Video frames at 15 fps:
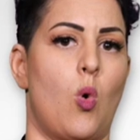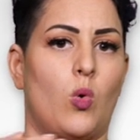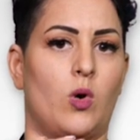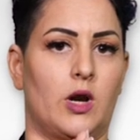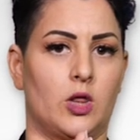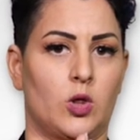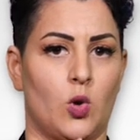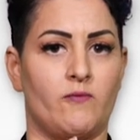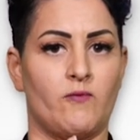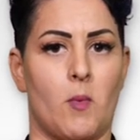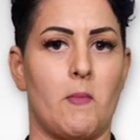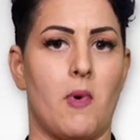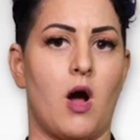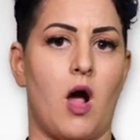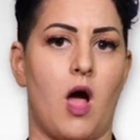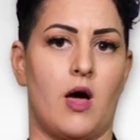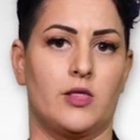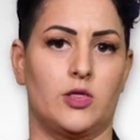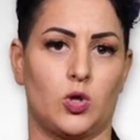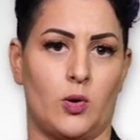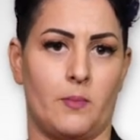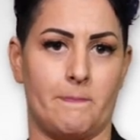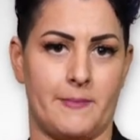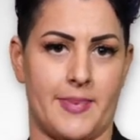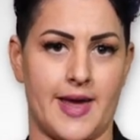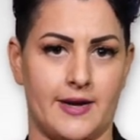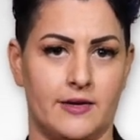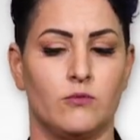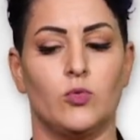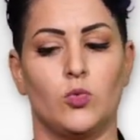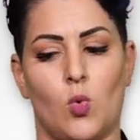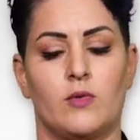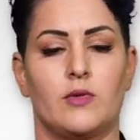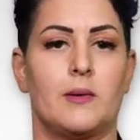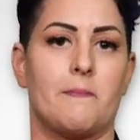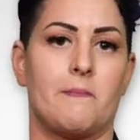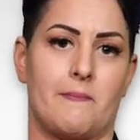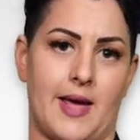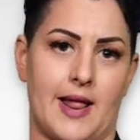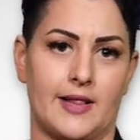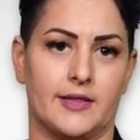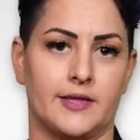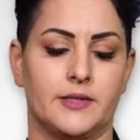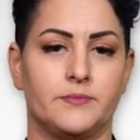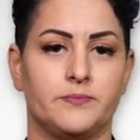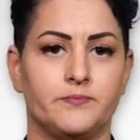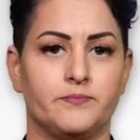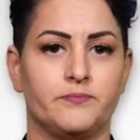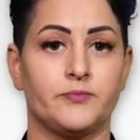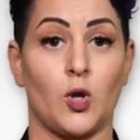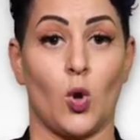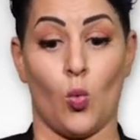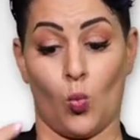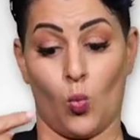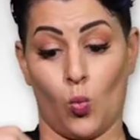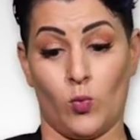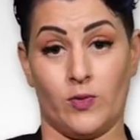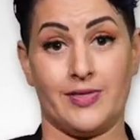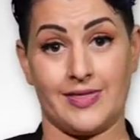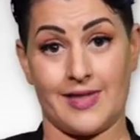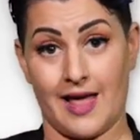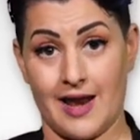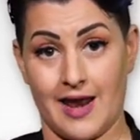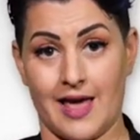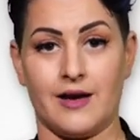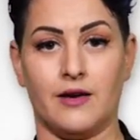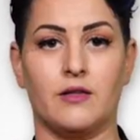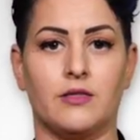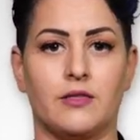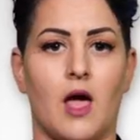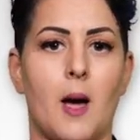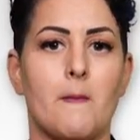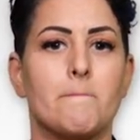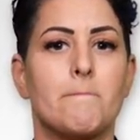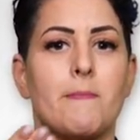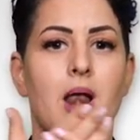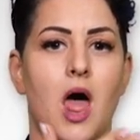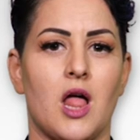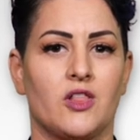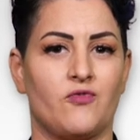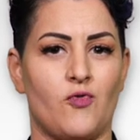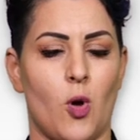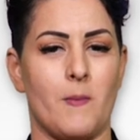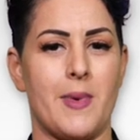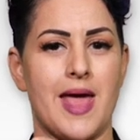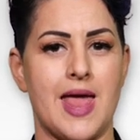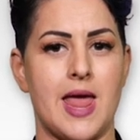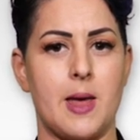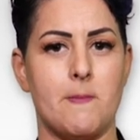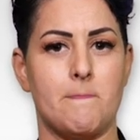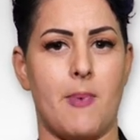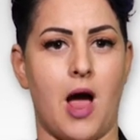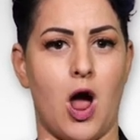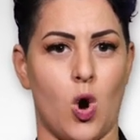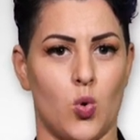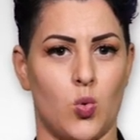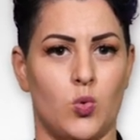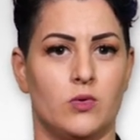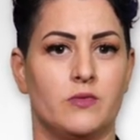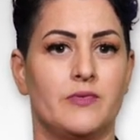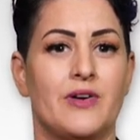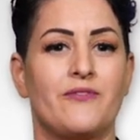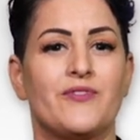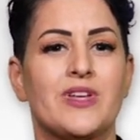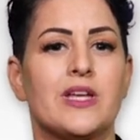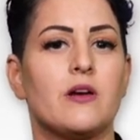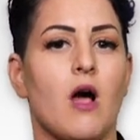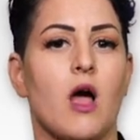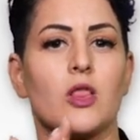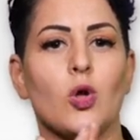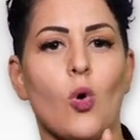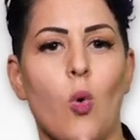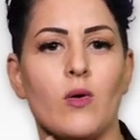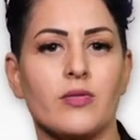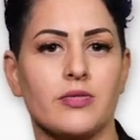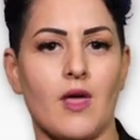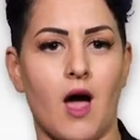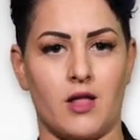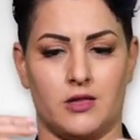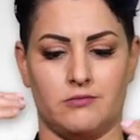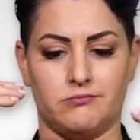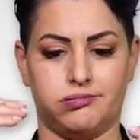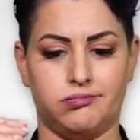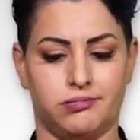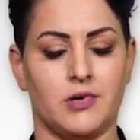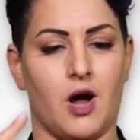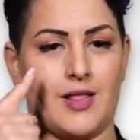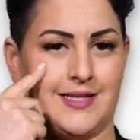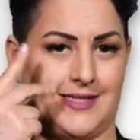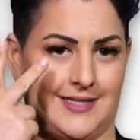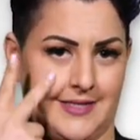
für Gemeinden und Raumordnung des Kantons Bern. Sie finden entsprechende Kontaktmöglichkeiten unter dem Link zur Plattform IBAU.